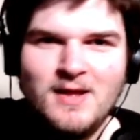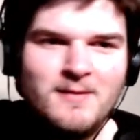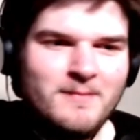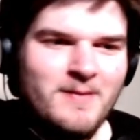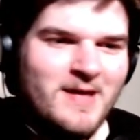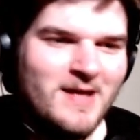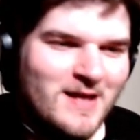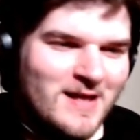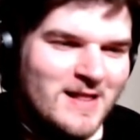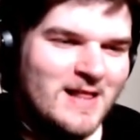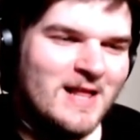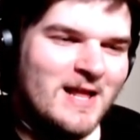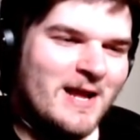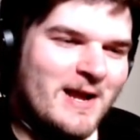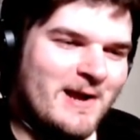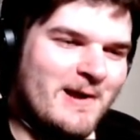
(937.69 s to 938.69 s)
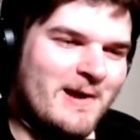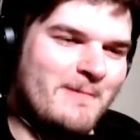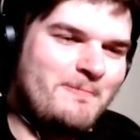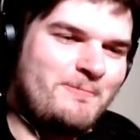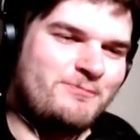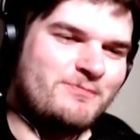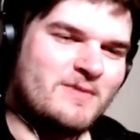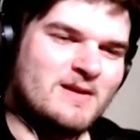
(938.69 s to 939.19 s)
Mais euh,
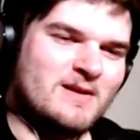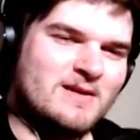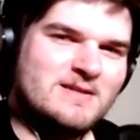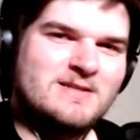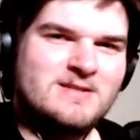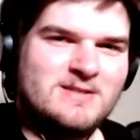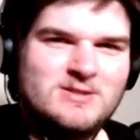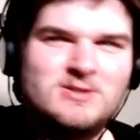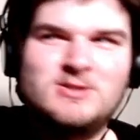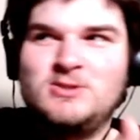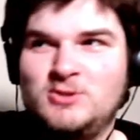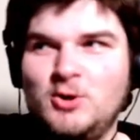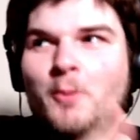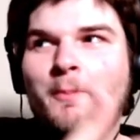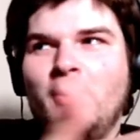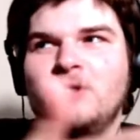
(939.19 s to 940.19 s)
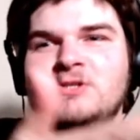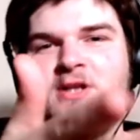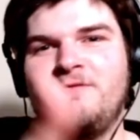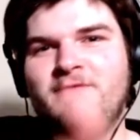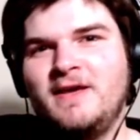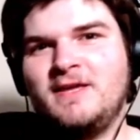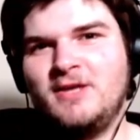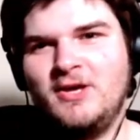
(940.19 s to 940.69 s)
si on passe le
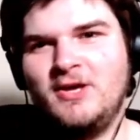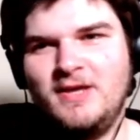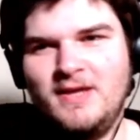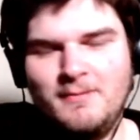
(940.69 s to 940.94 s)
fait qu'il